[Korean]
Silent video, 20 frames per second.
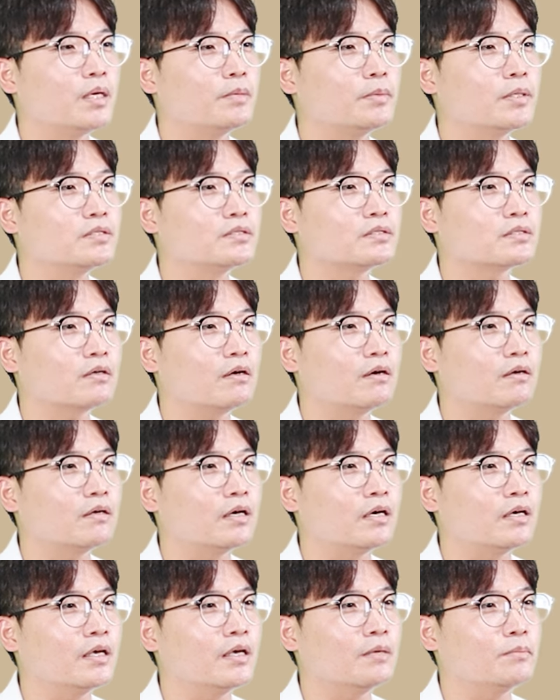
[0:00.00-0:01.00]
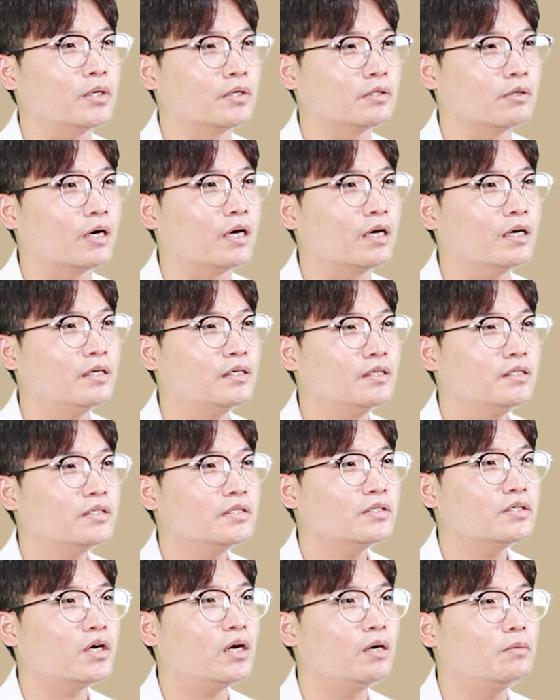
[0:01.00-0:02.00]
배변 습관과의 변화,
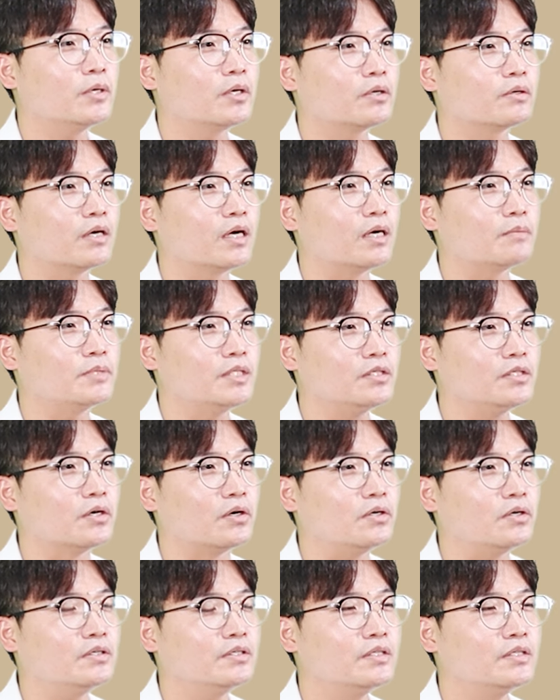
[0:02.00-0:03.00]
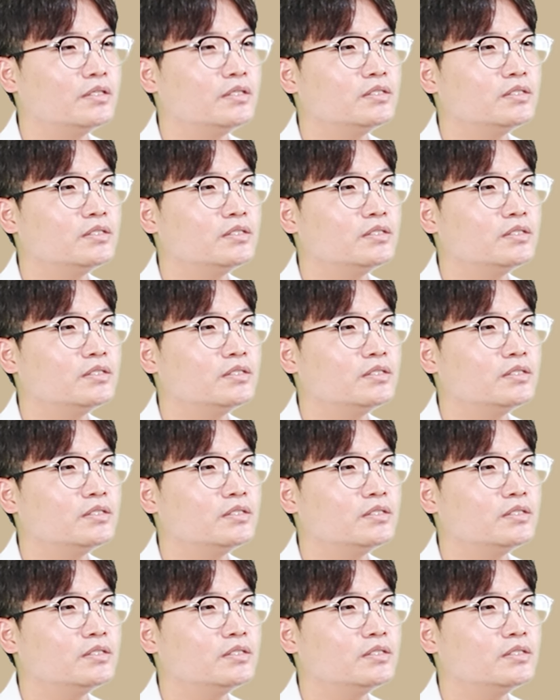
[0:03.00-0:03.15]
혈변과 빈혈,